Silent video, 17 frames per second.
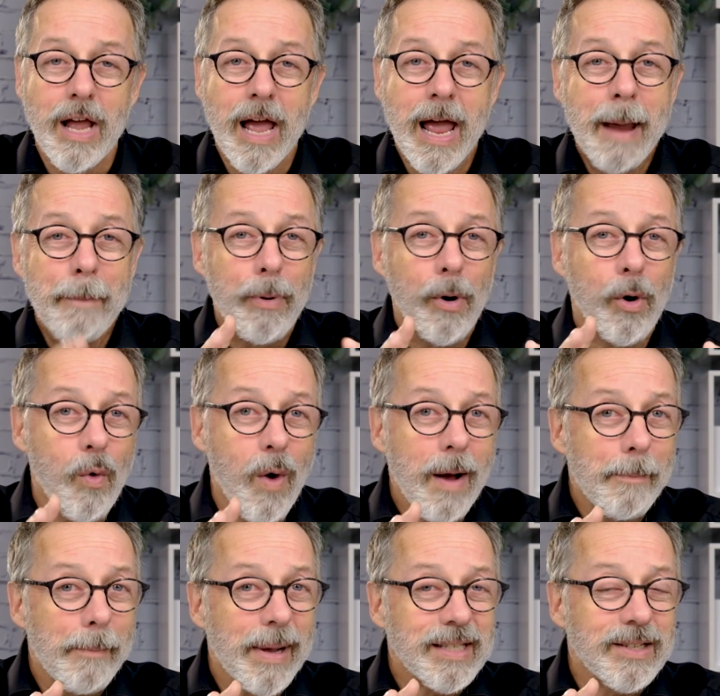Pourquoi?
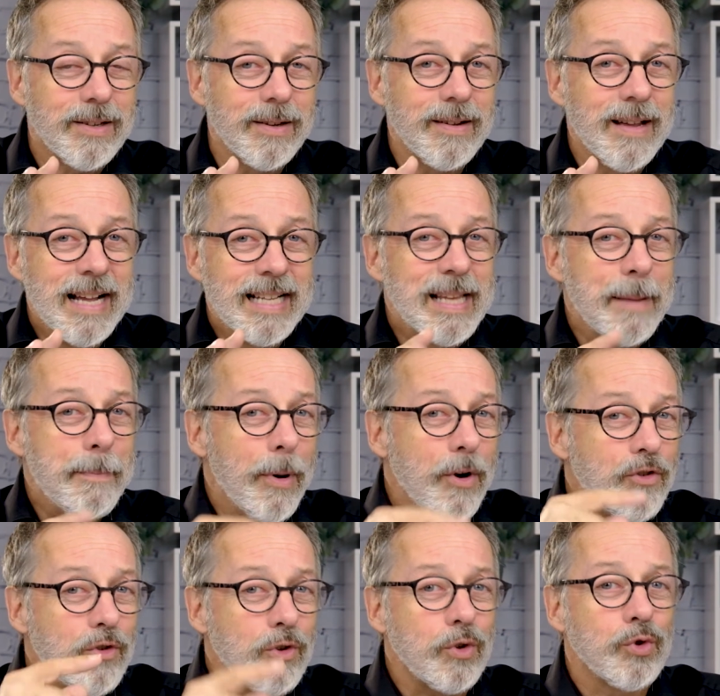Parce que c'est pas
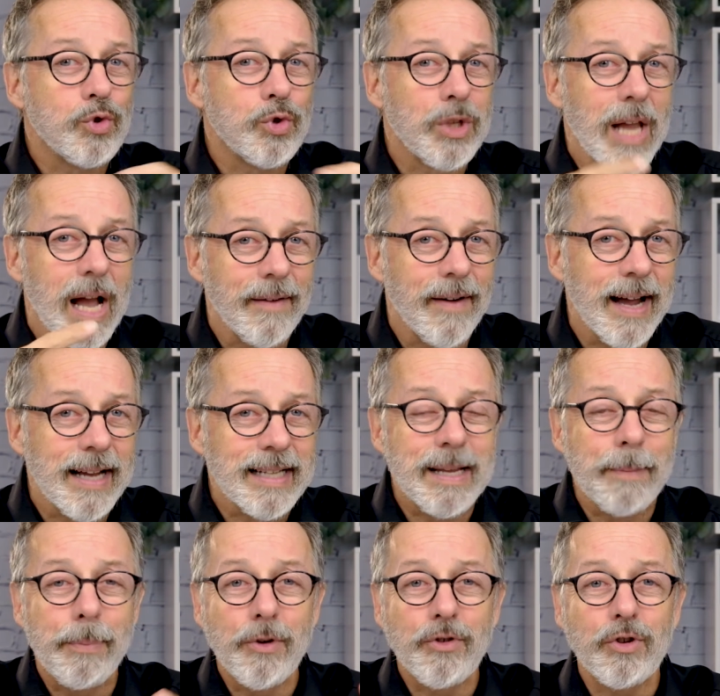juste du travail, c'est
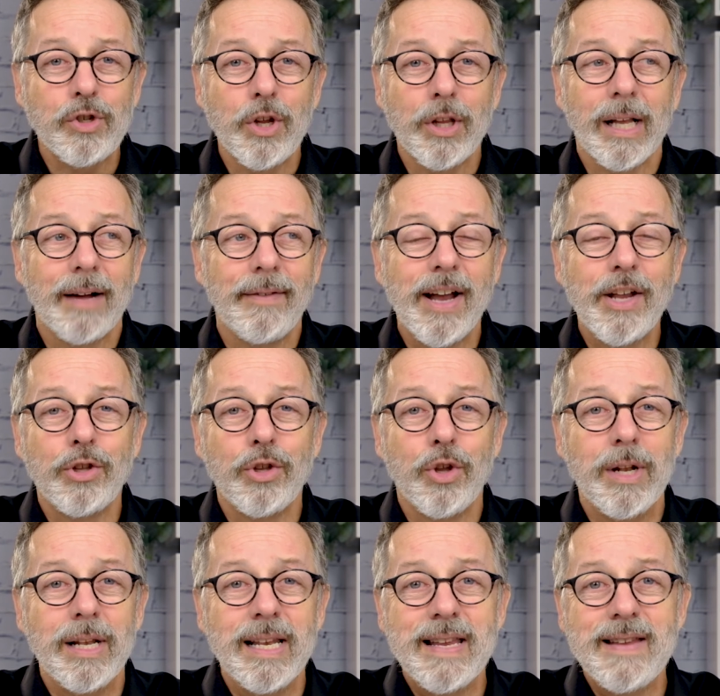pas juste le travail de
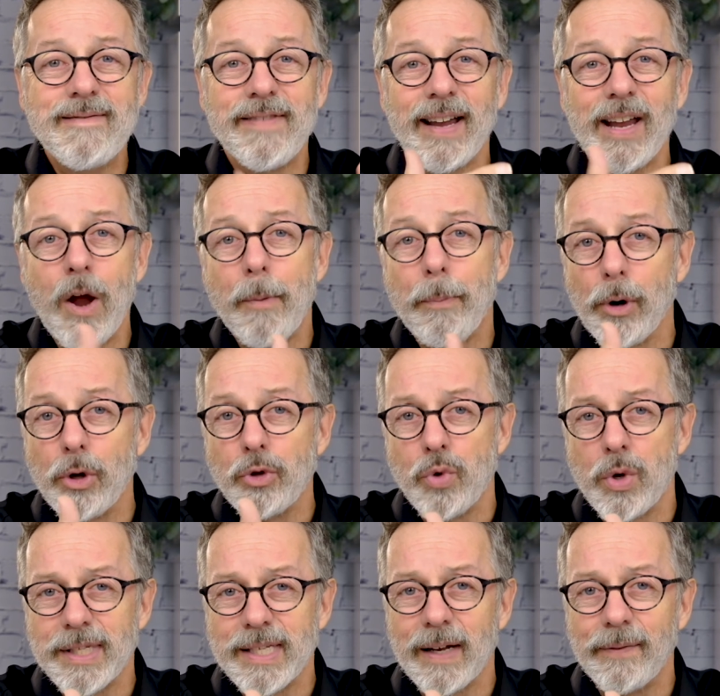livrer un produit, un
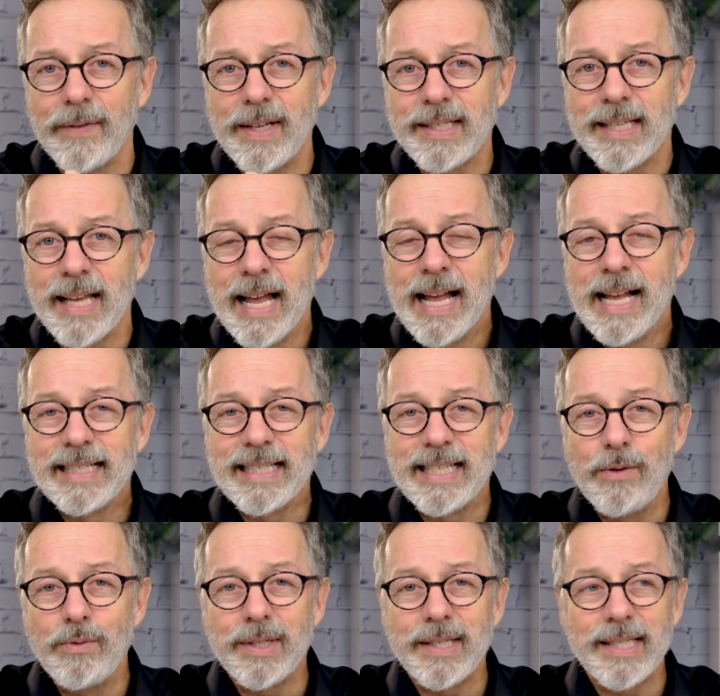service, c'est
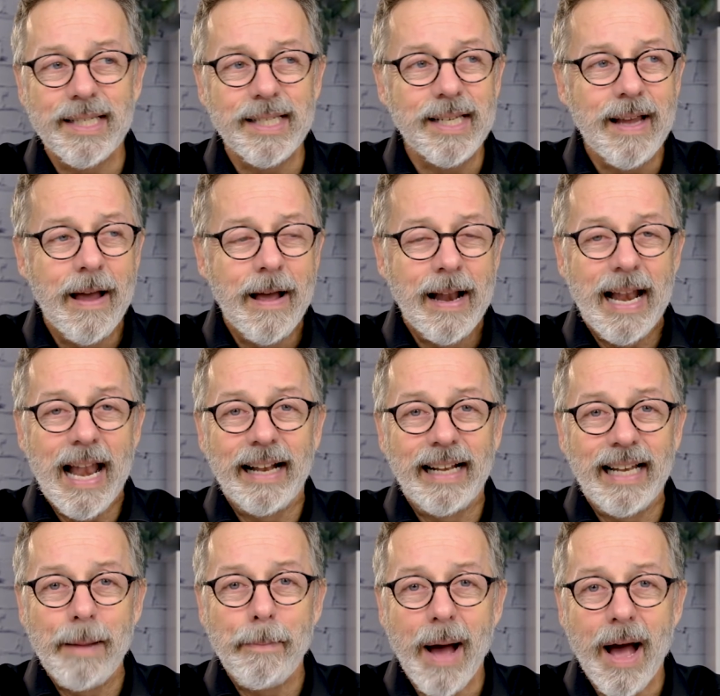aussi la
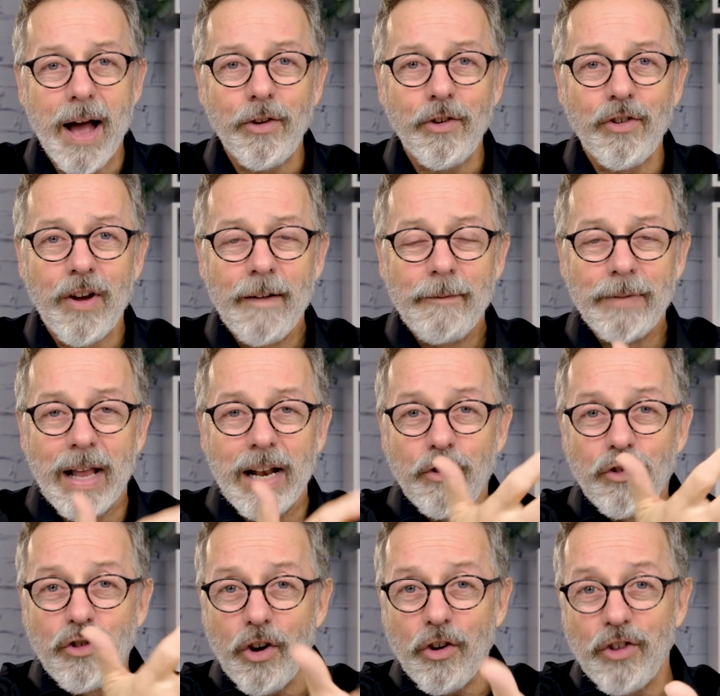démarche d'aller
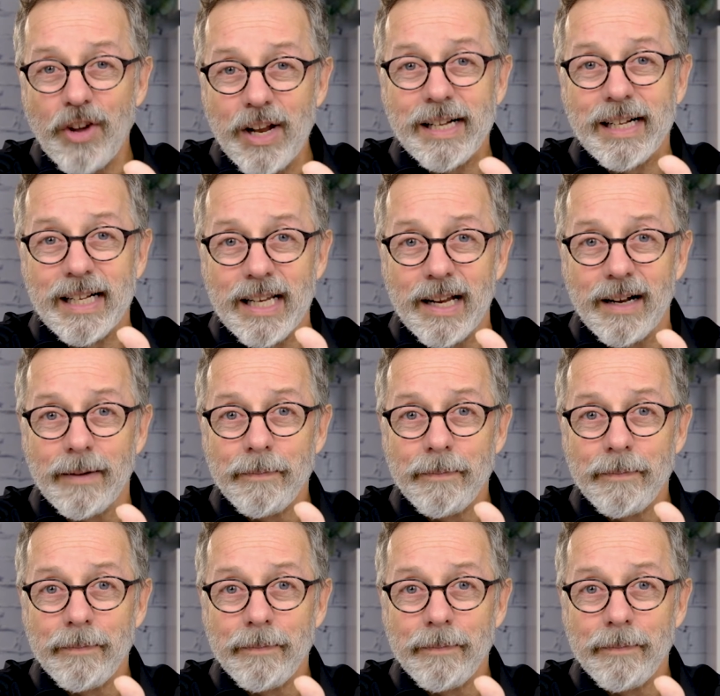chercher le client.